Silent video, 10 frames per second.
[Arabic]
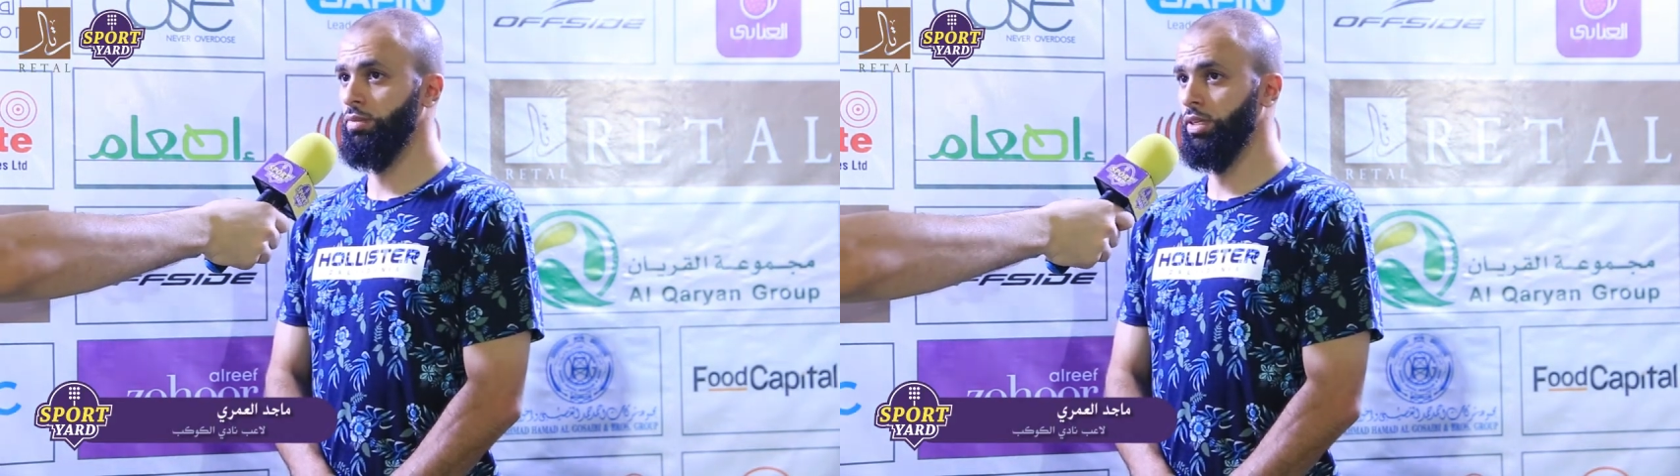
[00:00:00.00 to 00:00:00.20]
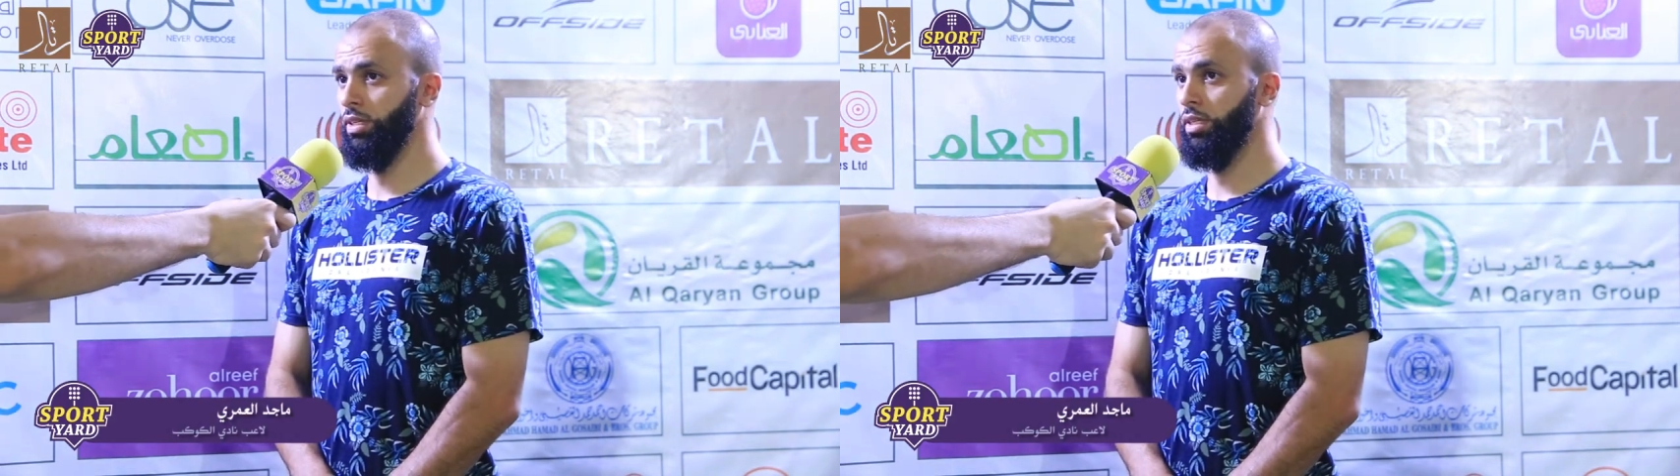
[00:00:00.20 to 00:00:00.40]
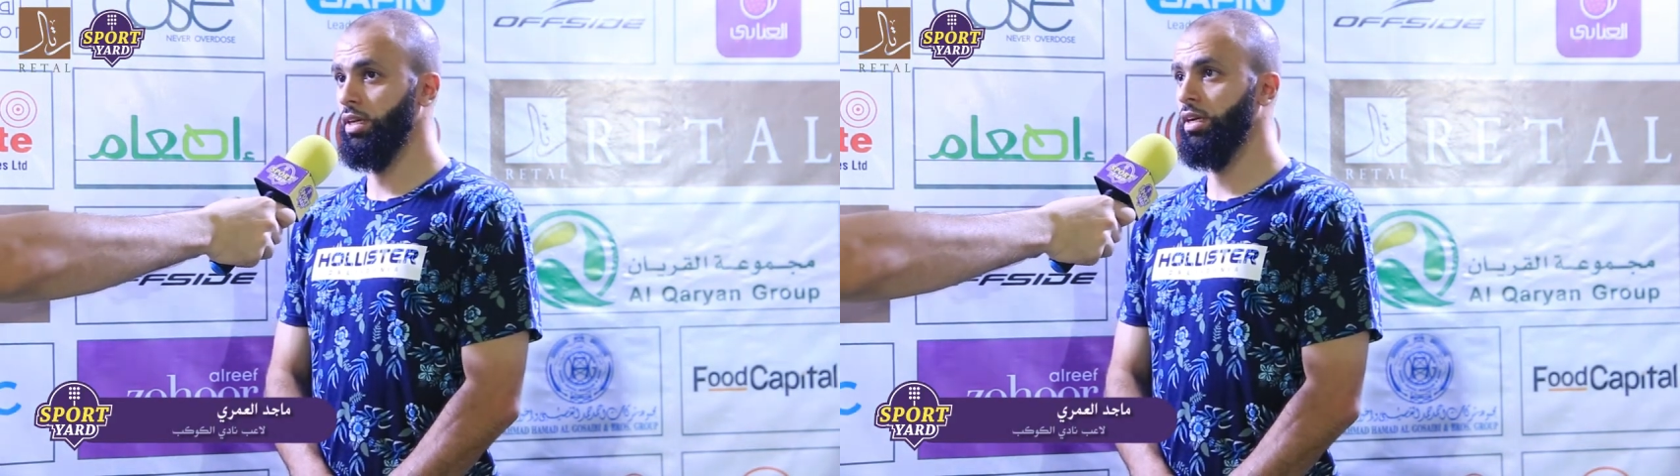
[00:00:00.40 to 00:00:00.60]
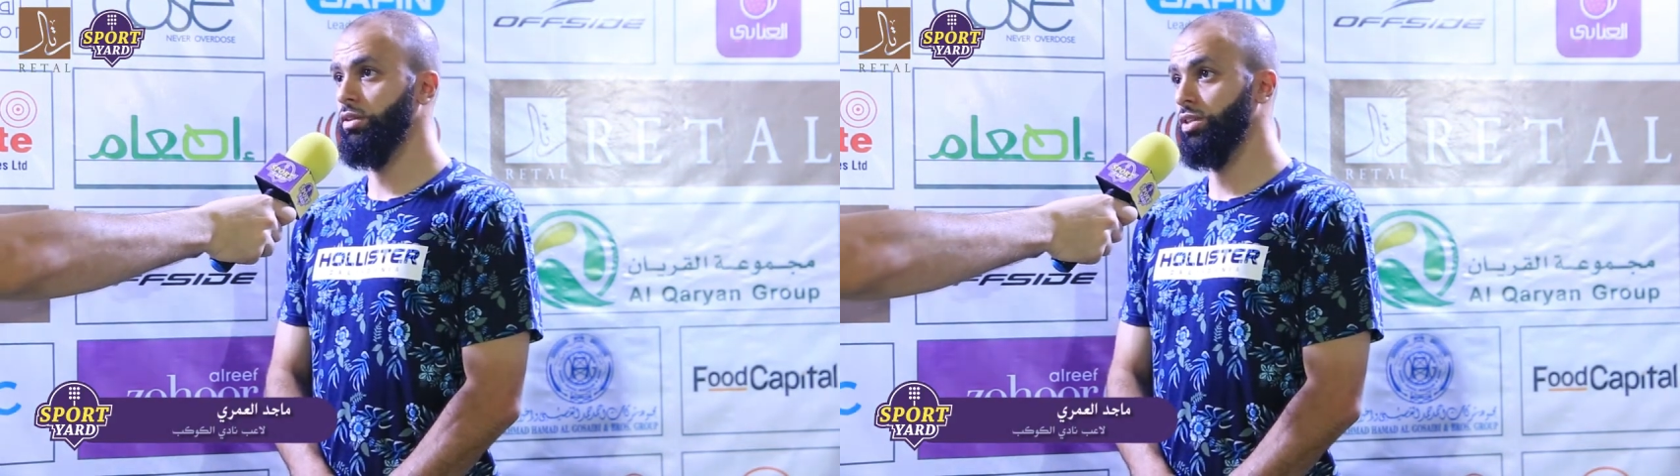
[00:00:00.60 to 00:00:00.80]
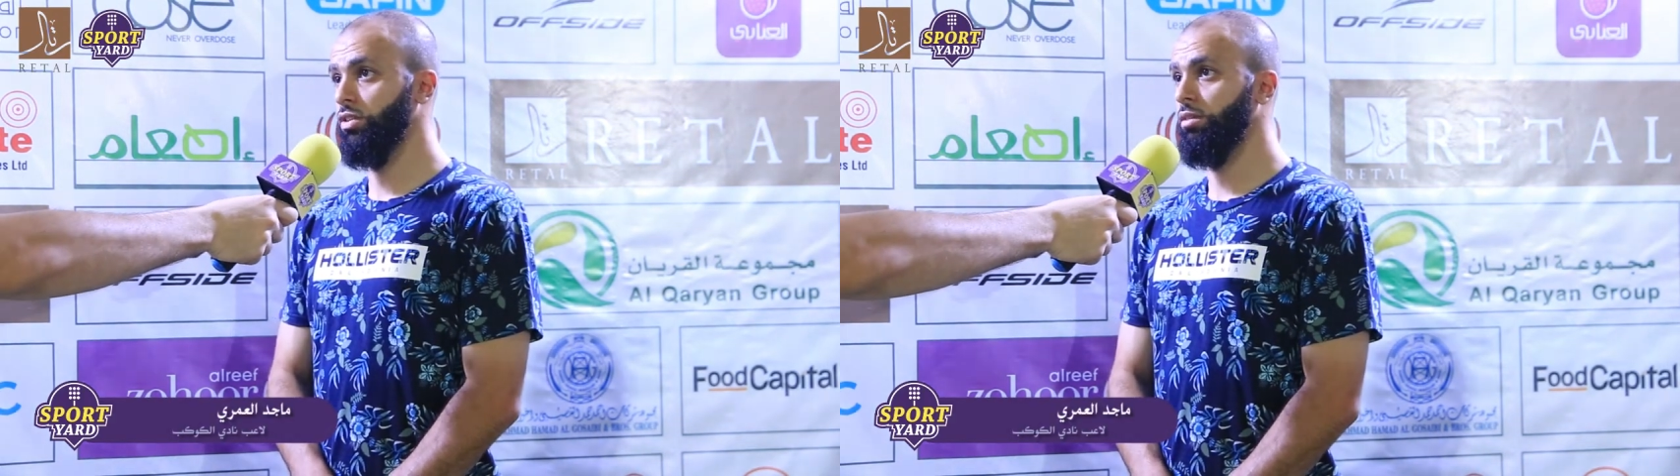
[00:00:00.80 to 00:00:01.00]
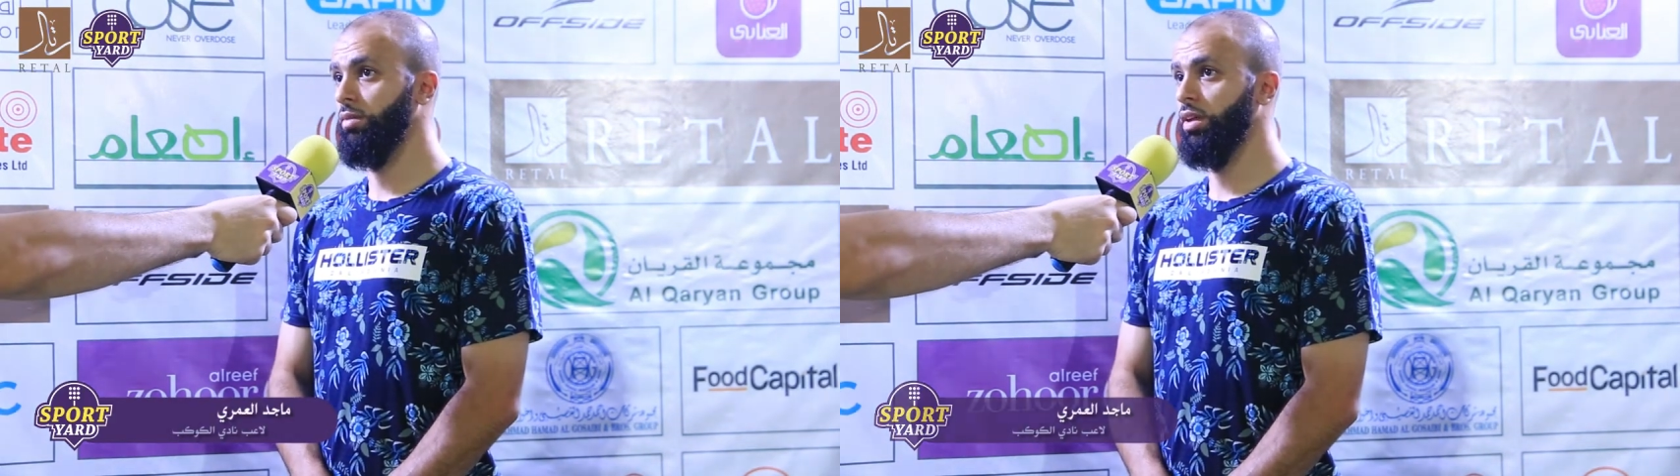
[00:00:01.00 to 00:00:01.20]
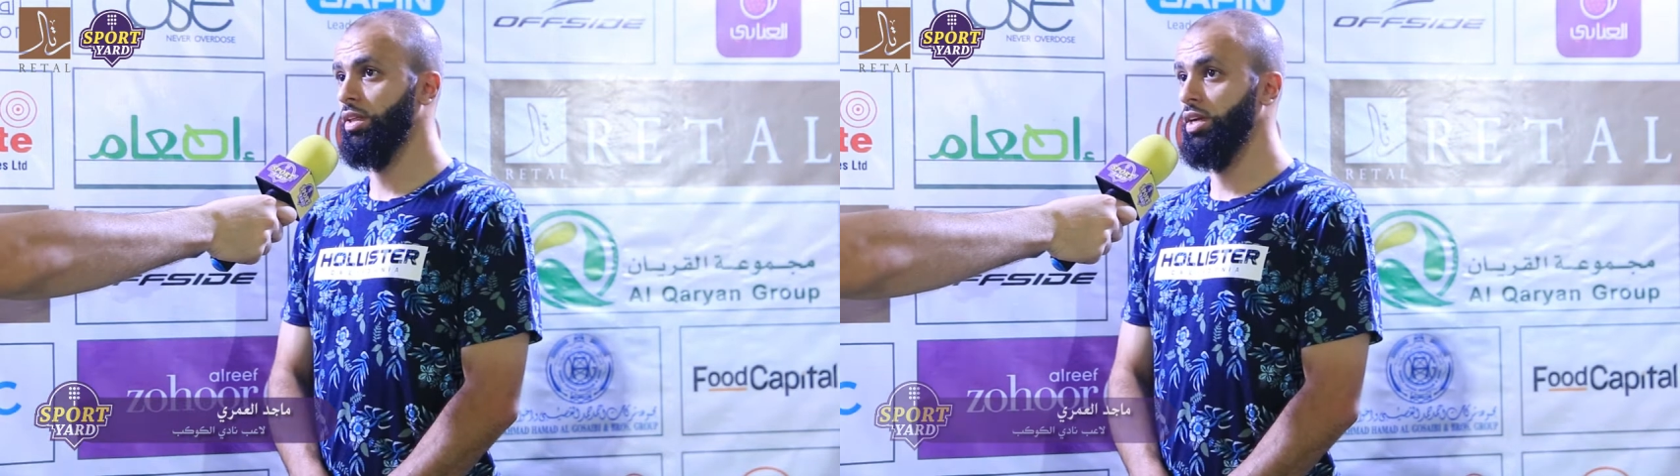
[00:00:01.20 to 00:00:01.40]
بين السنه هذه والسنوات الماضيه